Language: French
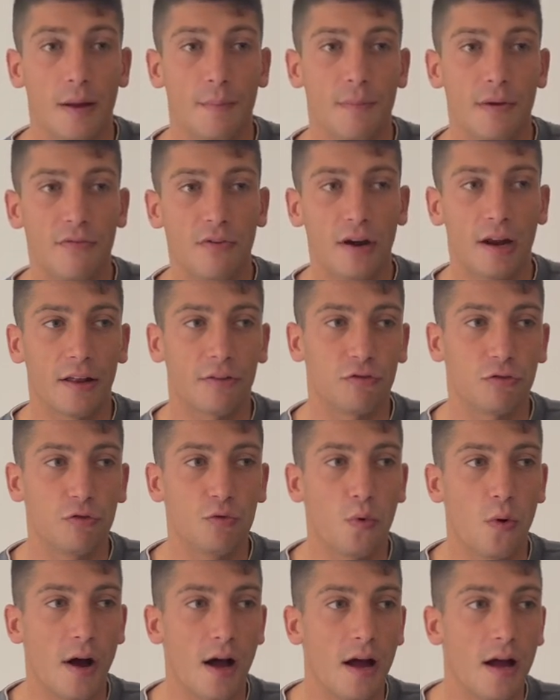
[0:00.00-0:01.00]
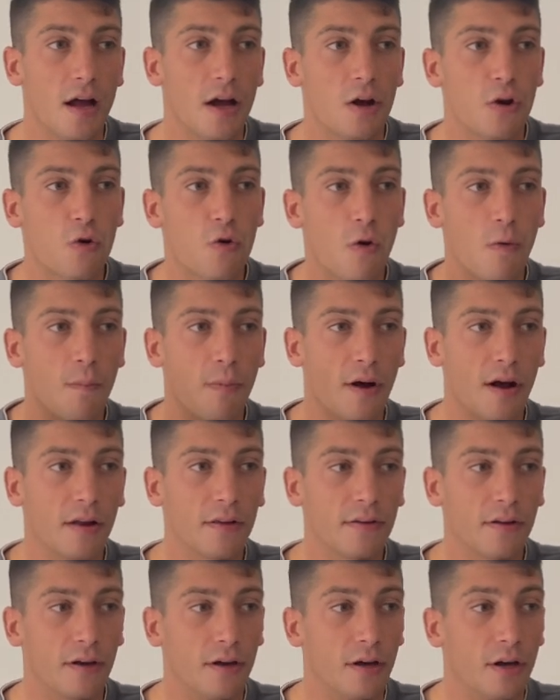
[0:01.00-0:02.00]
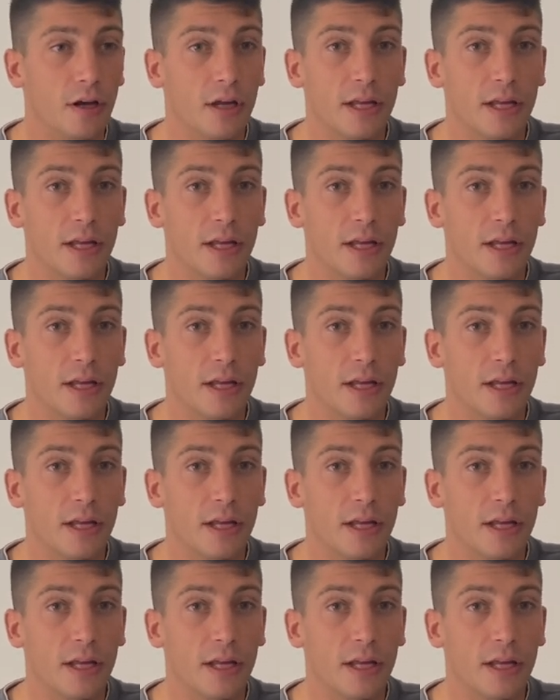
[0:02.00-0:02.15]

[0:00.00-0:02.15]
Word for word: Mais voilà, tu dois comprendre